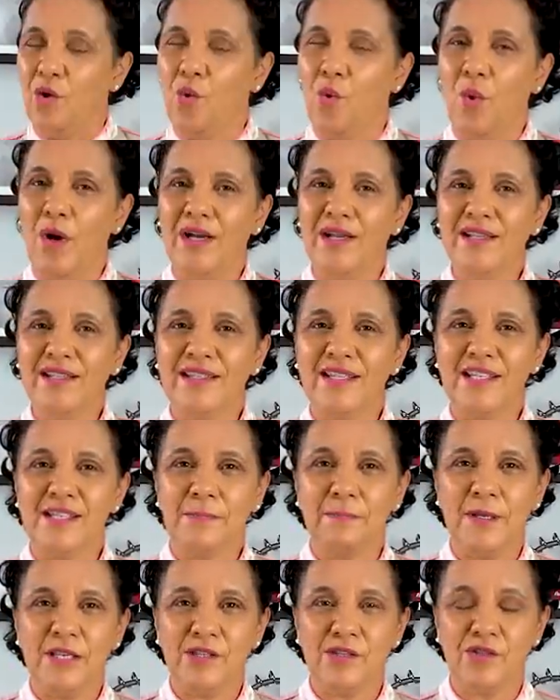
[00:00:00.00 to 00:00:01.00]

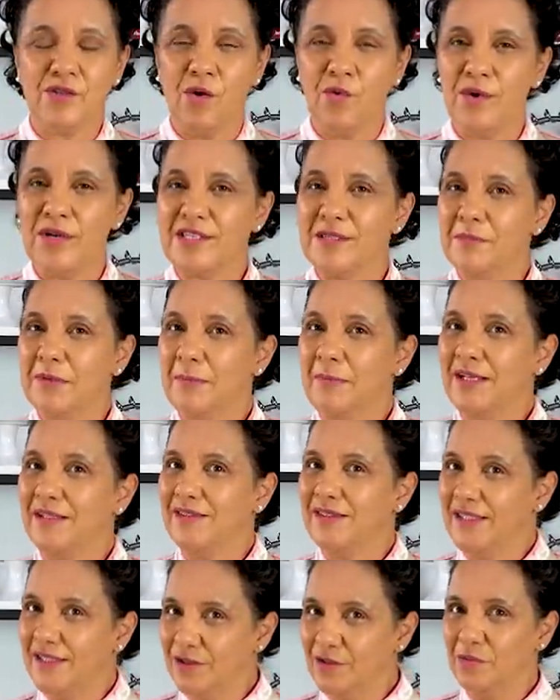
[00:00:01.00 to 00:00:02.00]
Quantas pessoas me
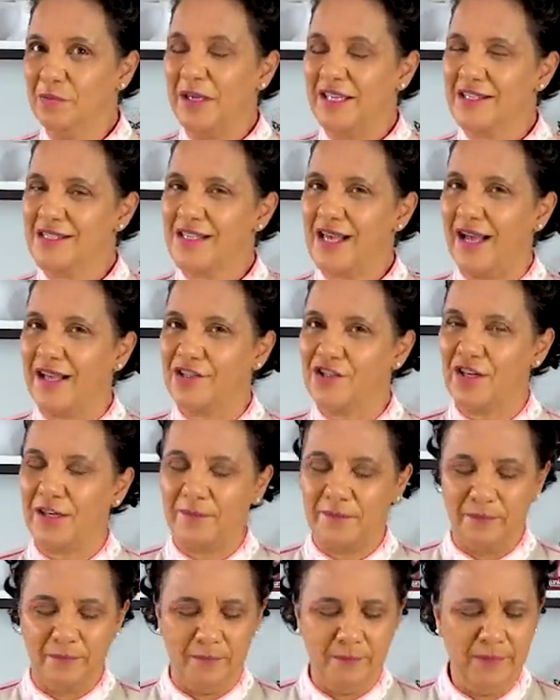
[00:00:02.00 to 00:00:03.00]
mandando mensagem,